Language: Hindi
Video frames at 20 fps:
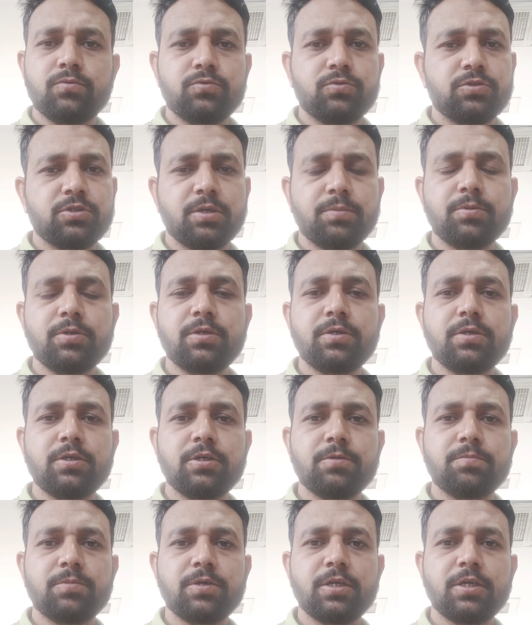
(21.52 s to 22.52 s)
उन
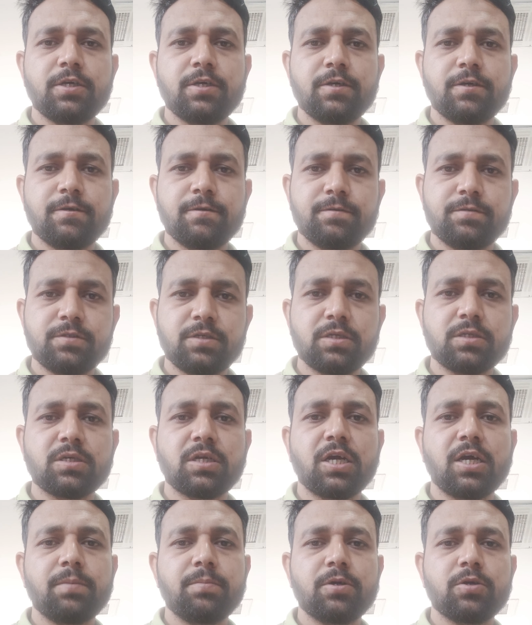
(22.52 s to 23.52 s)
सभी मेरे
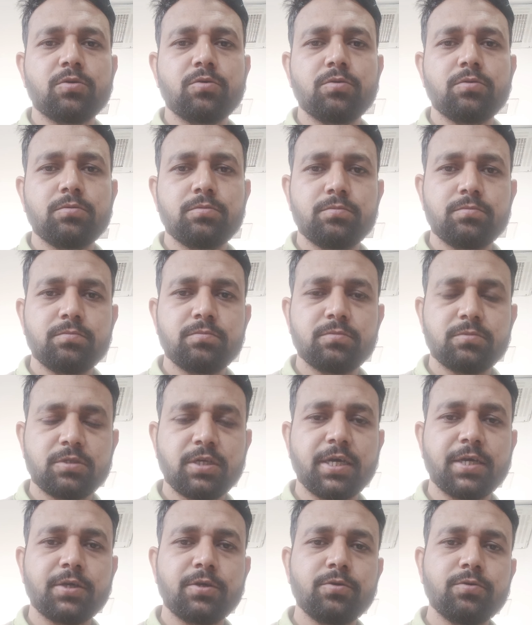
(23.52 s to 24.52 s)
सब्सक्राइबर को
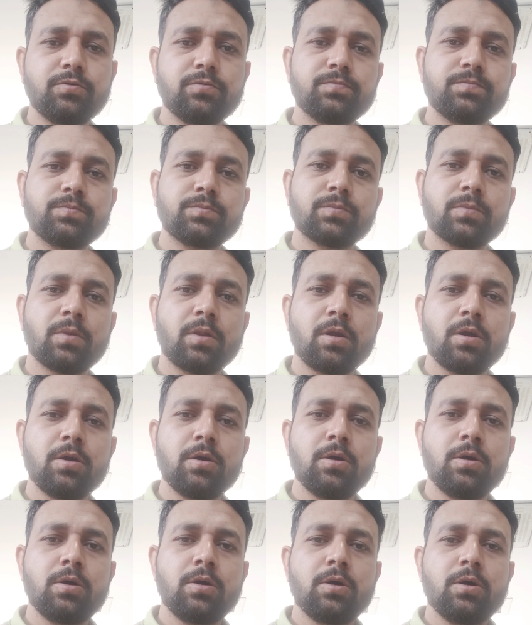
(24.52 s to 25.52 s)
थैंक यू
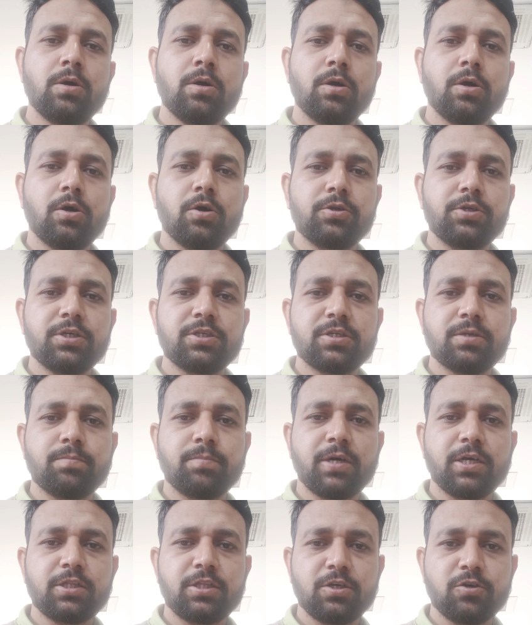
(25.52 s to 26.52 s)
और ये
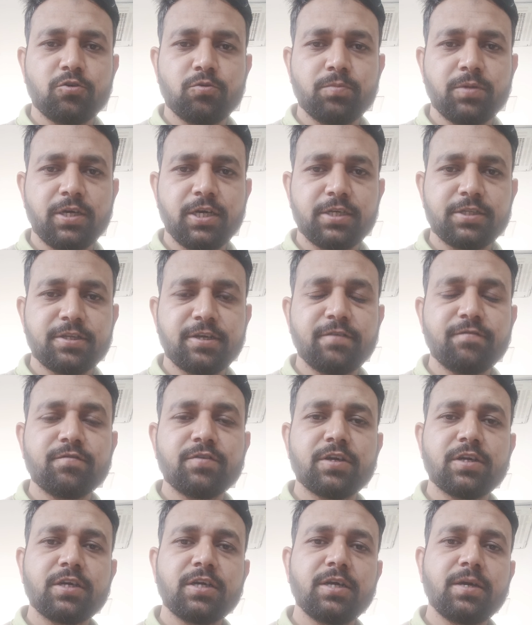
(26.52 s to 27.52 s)
सब बातें को मैं एक तरफ
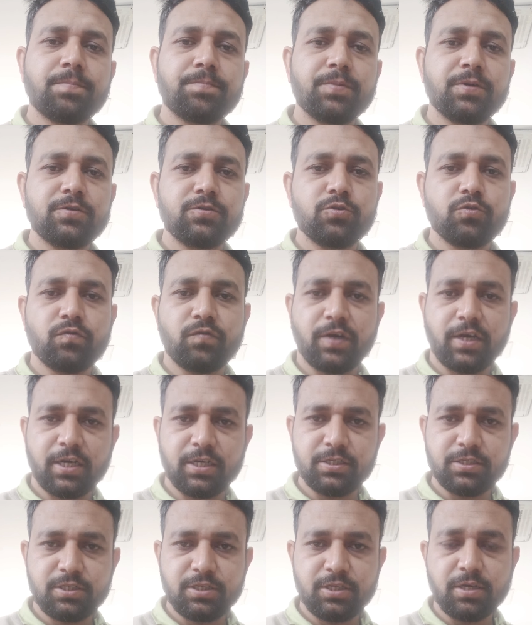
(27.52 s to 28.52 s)
करके अपनी जो
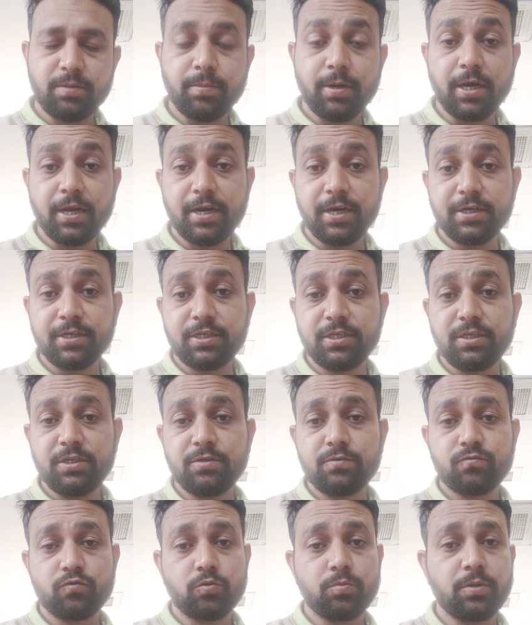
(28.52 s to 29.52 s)
वैकेंसी है बहरेन की
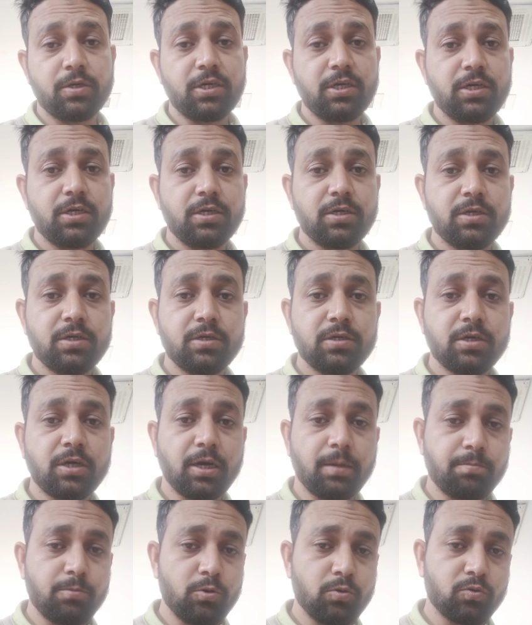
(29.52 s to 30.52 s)
वो मैं
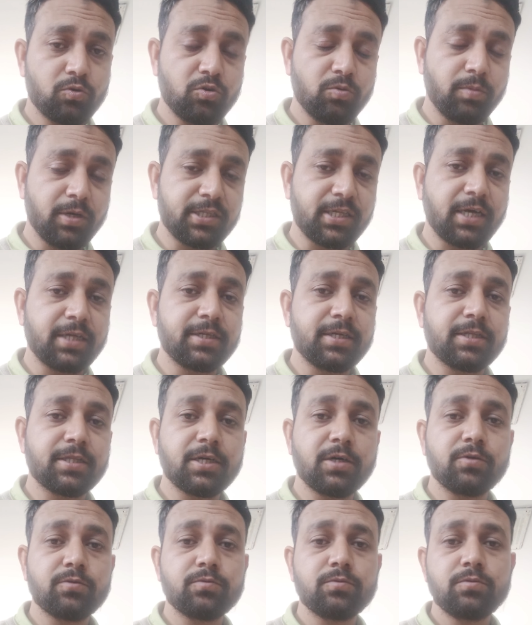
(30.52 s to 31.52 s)
आप लोग को बता
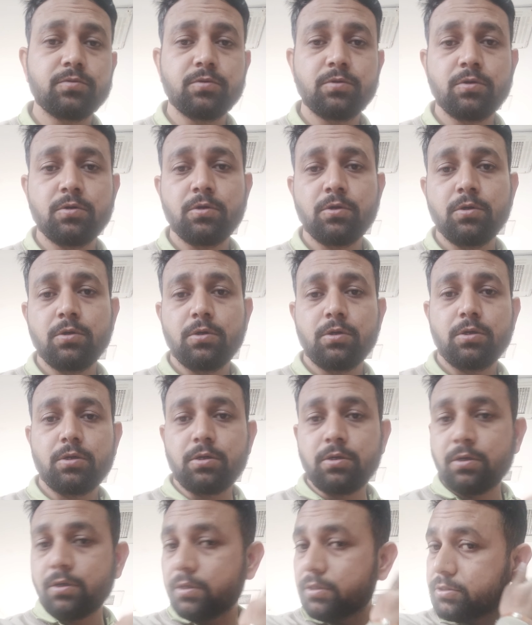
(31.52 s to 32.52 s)
देता
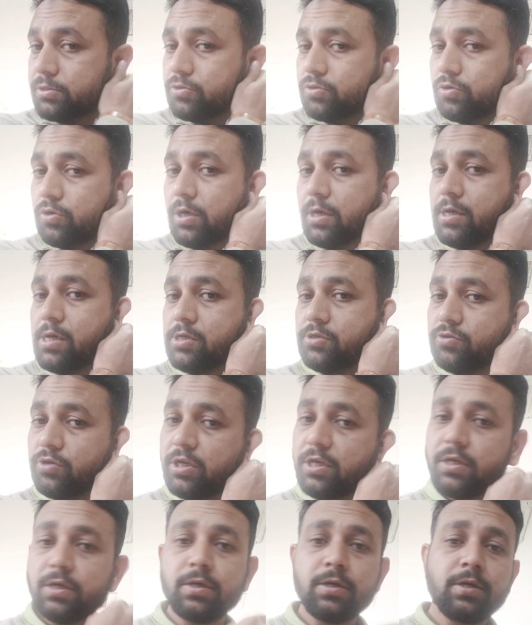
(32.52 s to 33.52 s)
हूँ जो
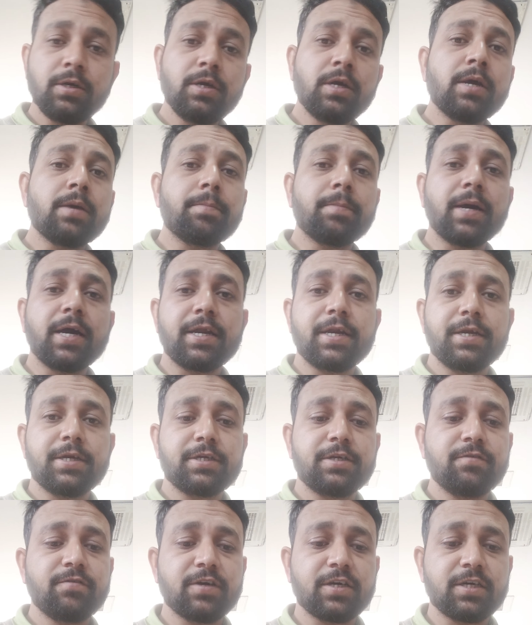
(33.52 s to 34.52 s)
एक्चुअली
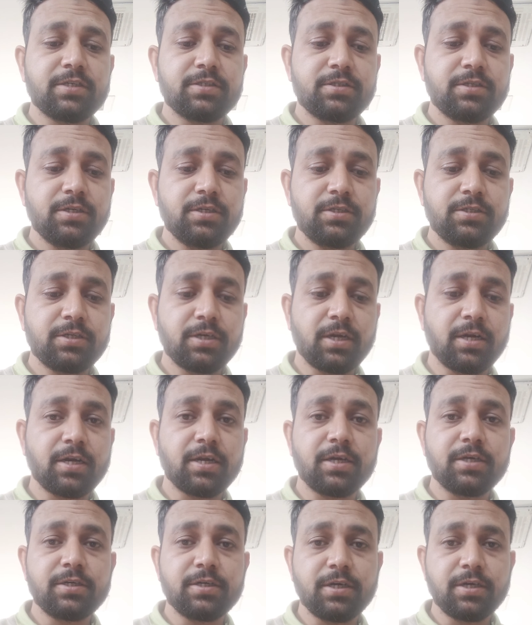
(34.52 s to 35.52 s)
बहरीन की वैकेंसी चल
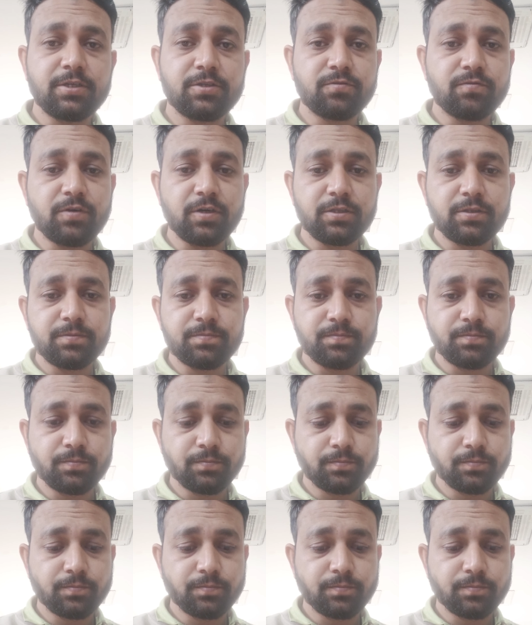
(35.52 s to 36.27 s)
रही है इस वक्त